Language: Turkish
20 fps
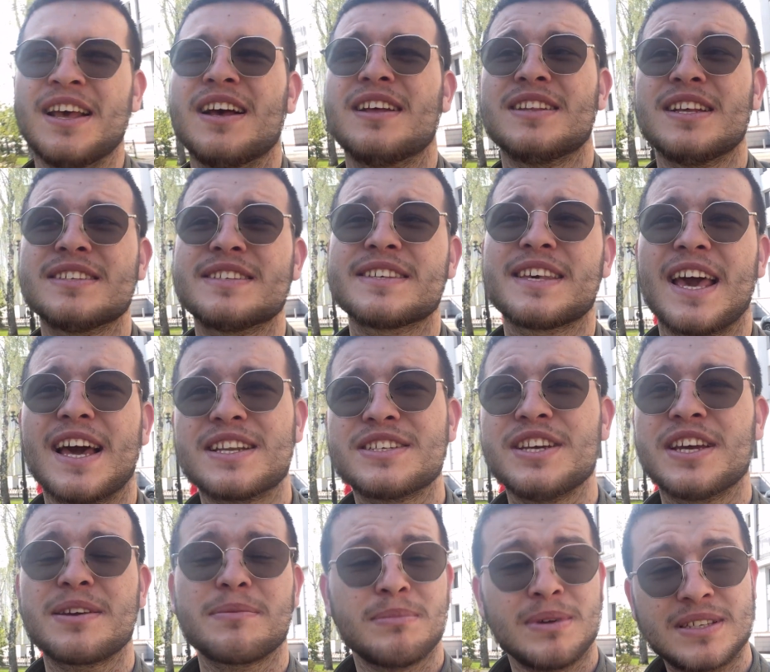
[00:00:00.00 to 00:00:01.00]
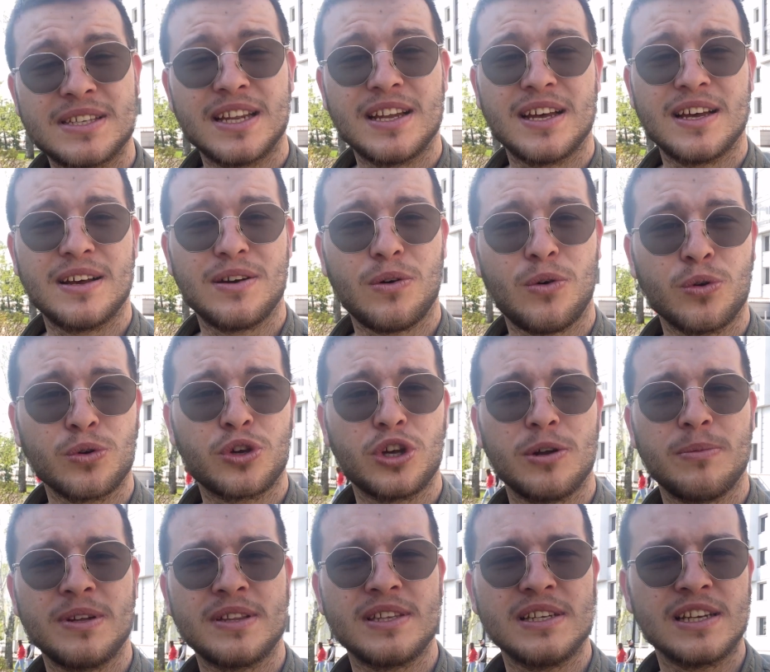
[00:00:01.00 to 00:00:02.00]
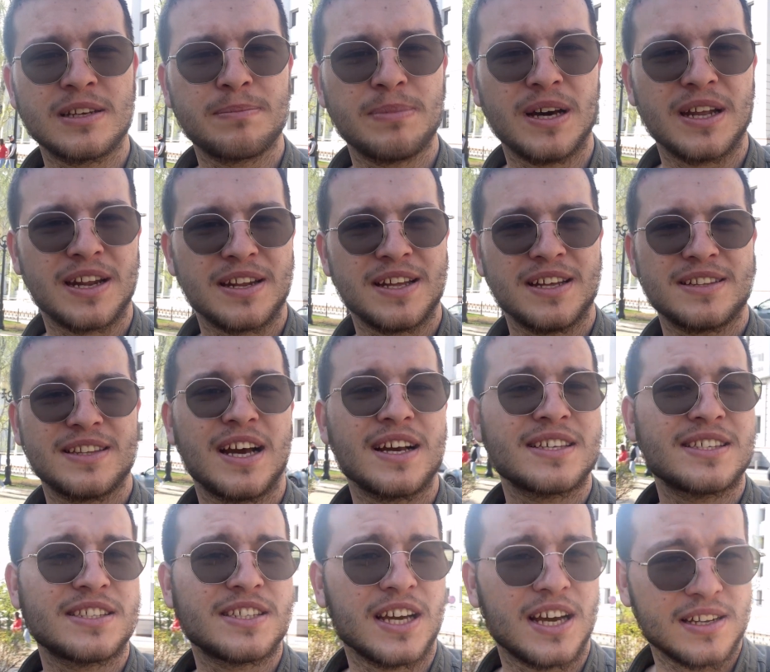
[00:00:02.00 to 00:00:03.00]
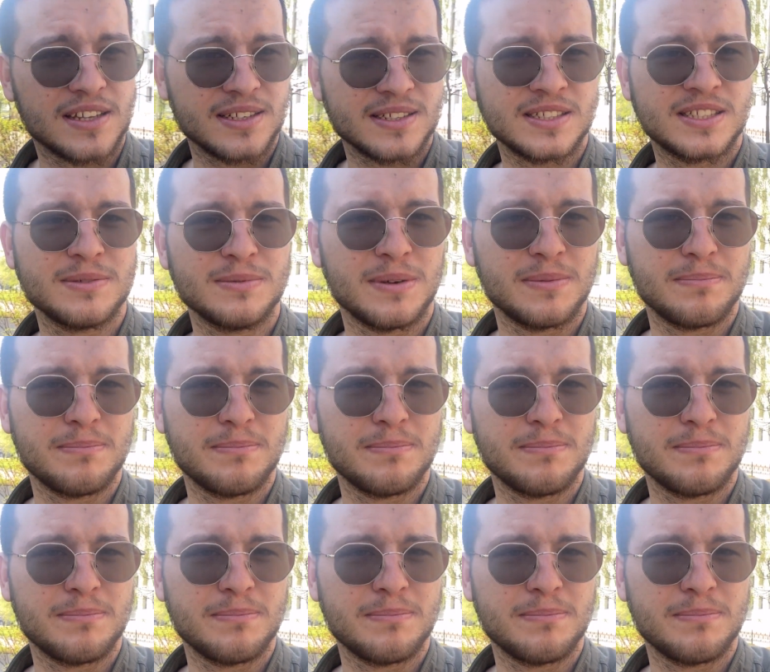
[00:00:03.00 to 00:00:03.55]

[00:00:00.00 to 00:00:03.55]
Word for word: Nasıl gerçek? Mesela 10 kilometrelik bir arana taksi çağırdınız değil mi?